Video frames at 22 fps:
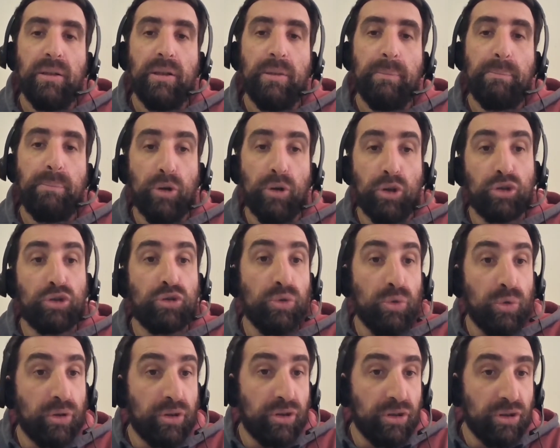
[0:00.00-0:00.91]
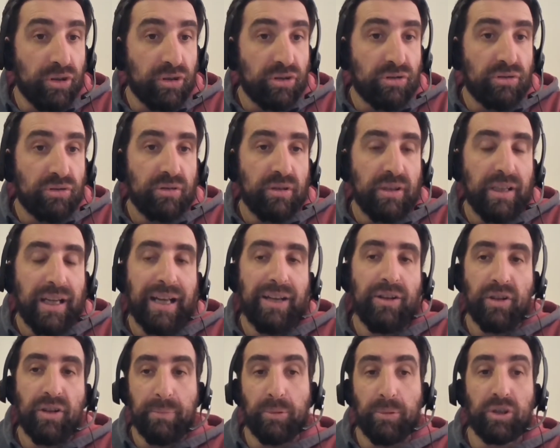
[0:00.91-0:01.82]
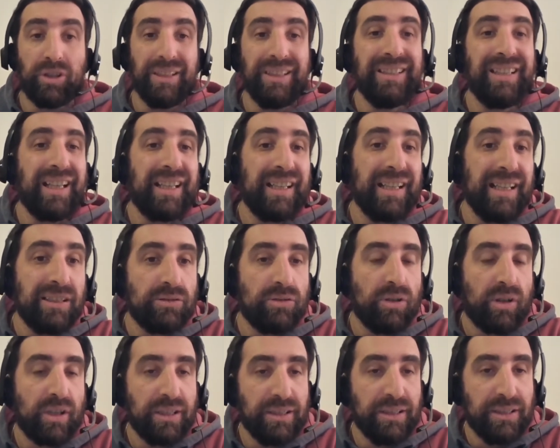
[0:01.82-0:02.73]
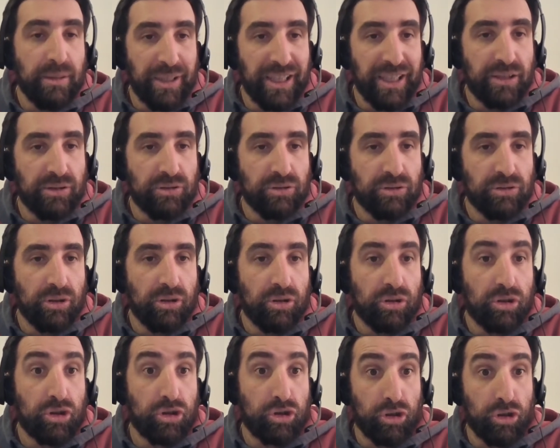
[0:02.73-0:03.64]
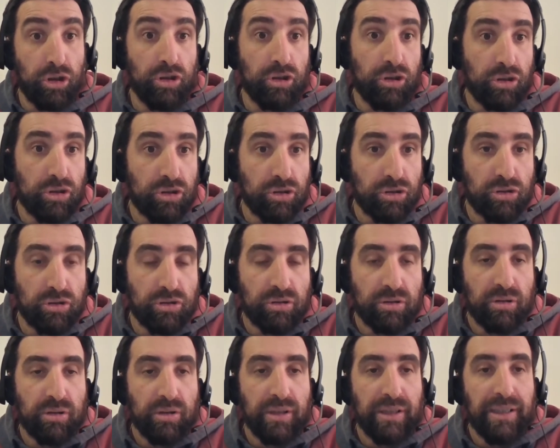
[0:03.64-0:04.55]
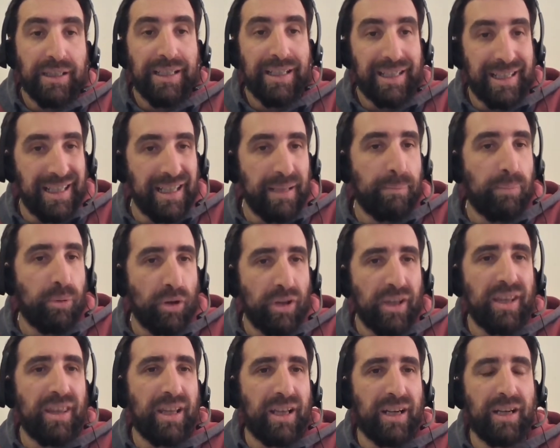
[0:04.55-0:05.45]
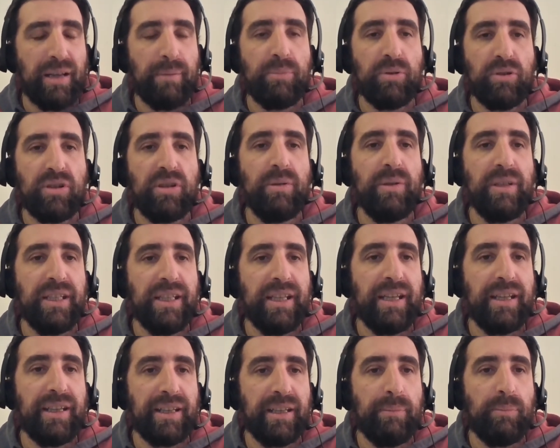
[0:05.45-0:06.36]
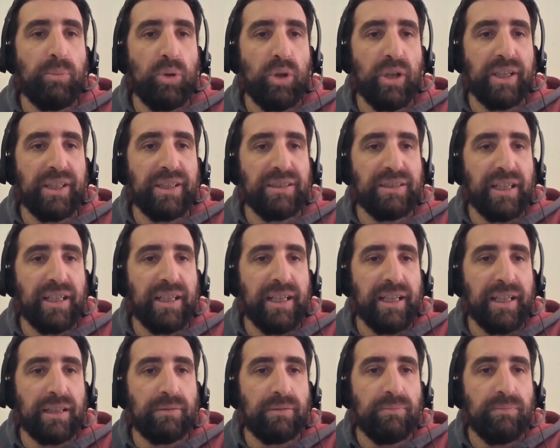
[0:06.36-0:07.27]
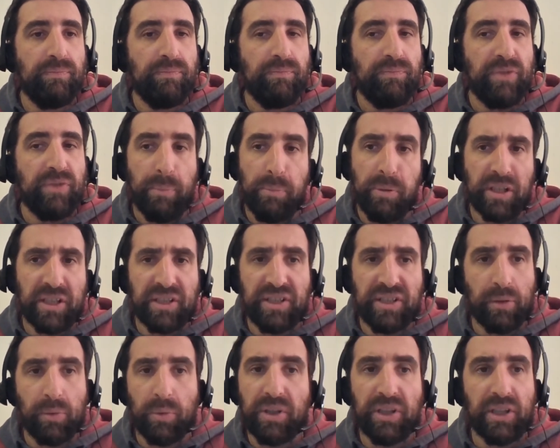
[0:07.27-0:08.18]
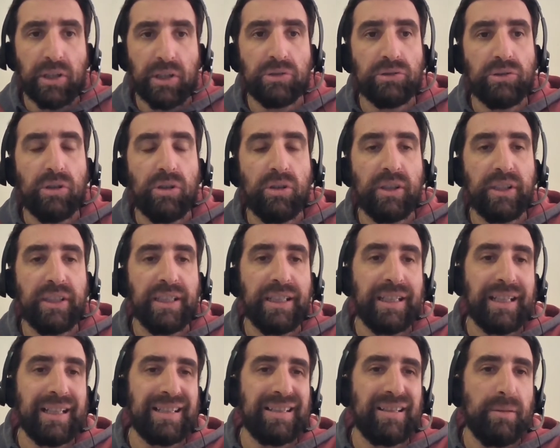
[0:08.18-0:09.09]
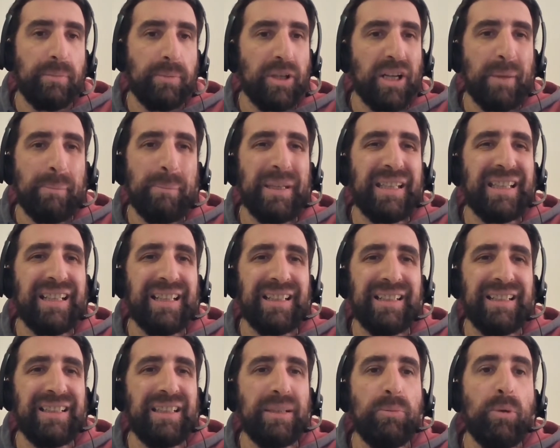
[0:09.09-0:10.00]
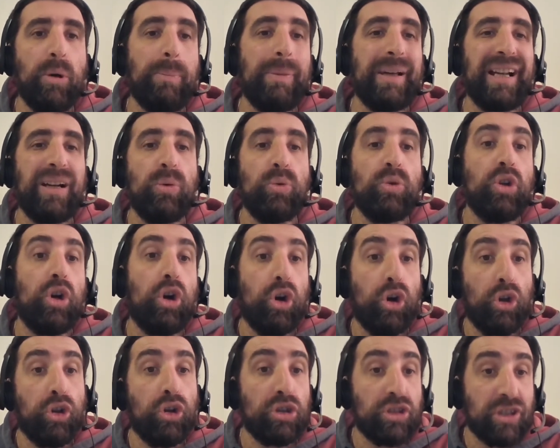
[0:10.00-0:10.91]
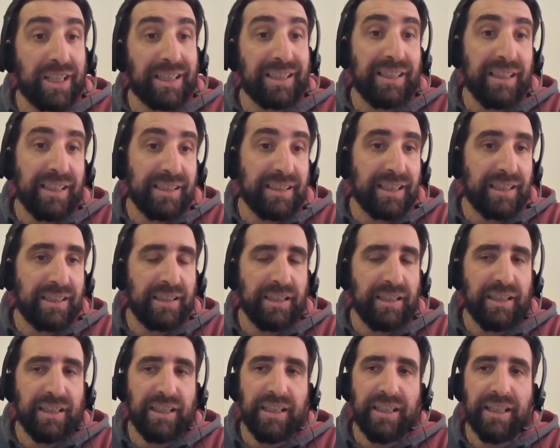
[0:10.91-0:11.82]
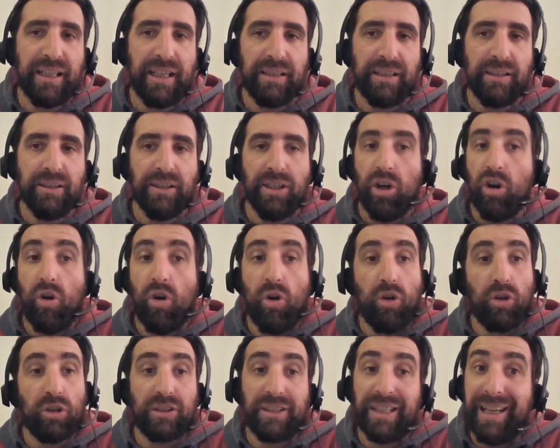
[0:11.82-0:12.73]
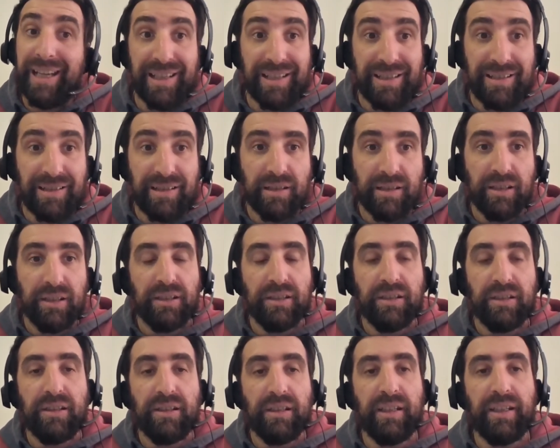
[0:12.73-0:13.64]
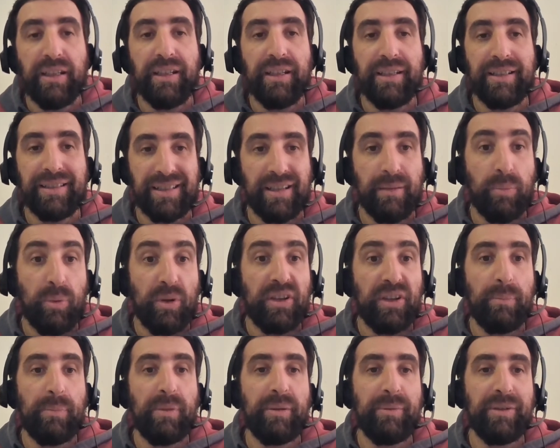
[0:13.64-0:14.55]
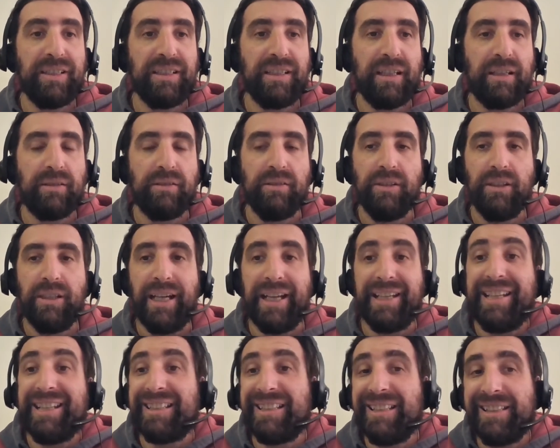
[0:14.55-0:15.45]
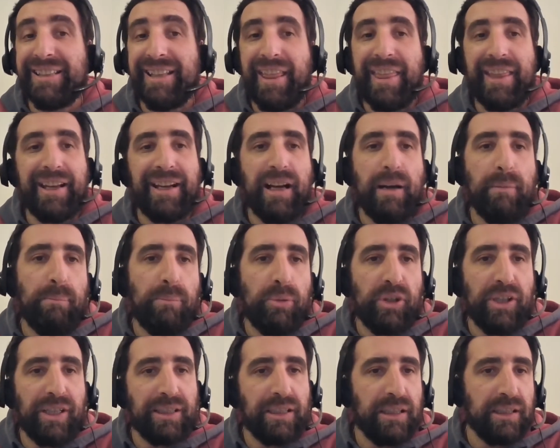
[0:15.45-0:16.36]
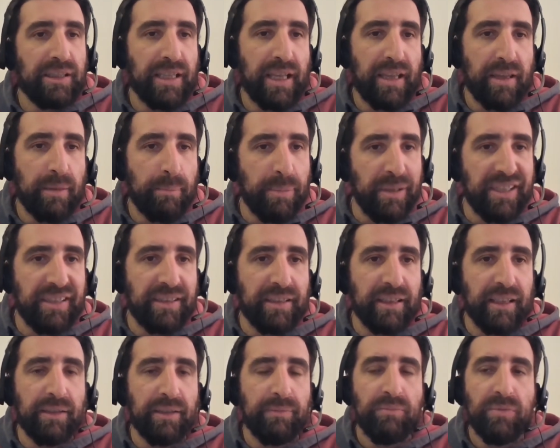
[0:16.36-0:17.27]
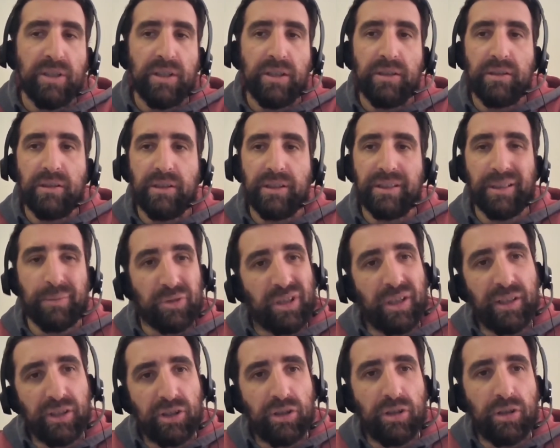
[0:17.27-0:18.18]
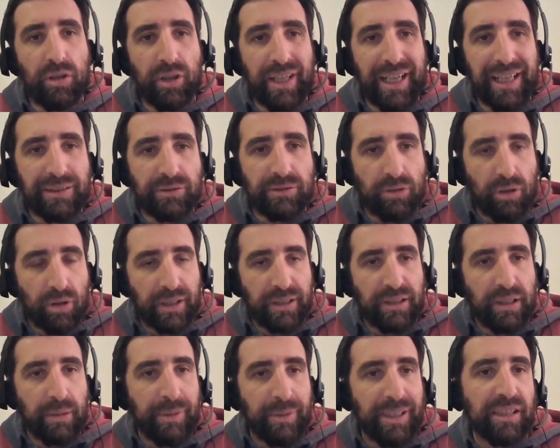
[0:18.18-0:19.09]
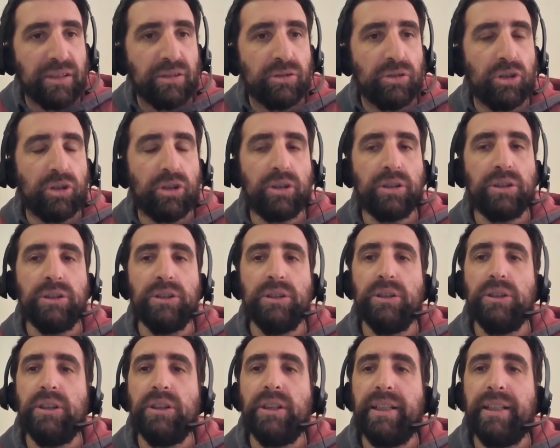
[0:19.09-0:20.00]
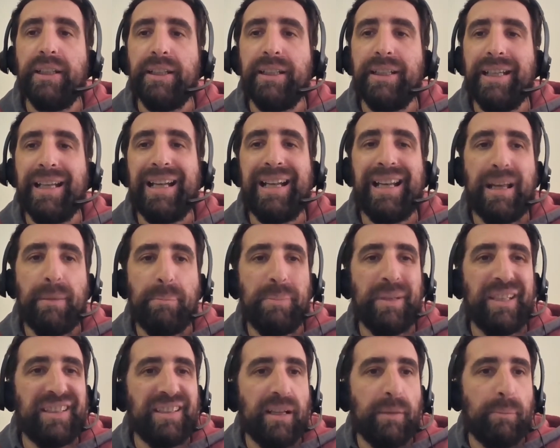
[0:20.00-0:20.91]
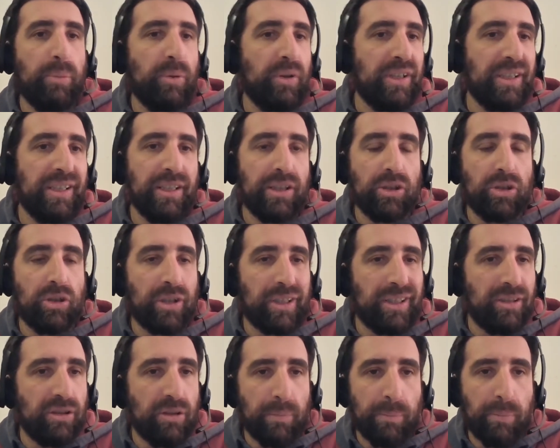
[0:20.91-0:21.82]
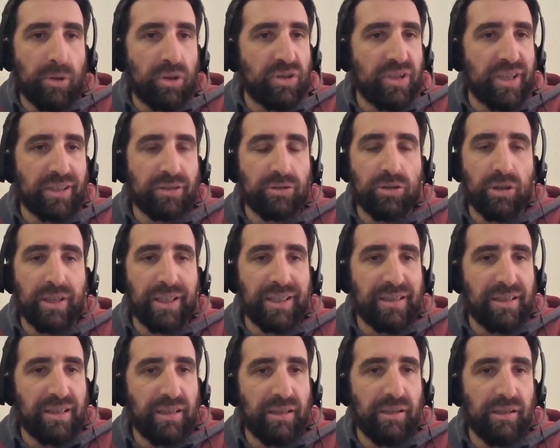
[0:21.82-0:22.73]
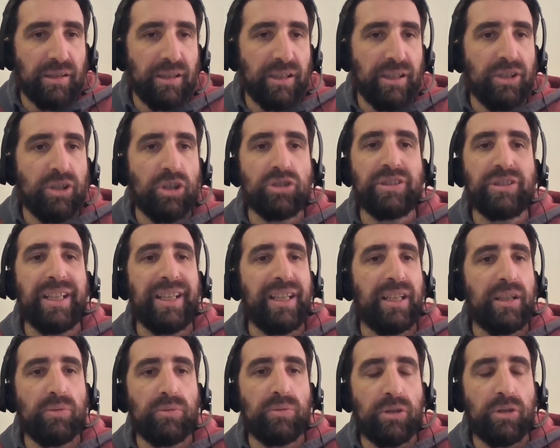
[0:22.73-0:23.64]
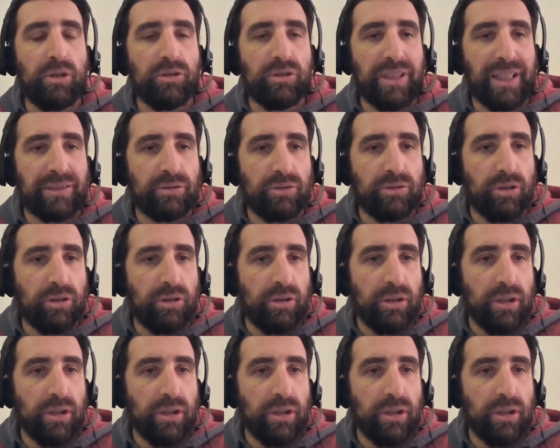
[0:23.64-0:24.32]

por turnos, a los deportistas de alto rendimiento, solos, le podés dar la posibilidad de que puedan entrenar. Después que se cuiden con todo lo que tienen que hacer, pero la pista de atletismo para uno o dos atletas, te diría, o tres, eh, se puede implementar. Hay atletas de campo y atletas de pista. Estamos hablando de los de alto rendimiento, ¿no? Eh, en la pista pueden ir corriendo por sectores y, no tener un contacto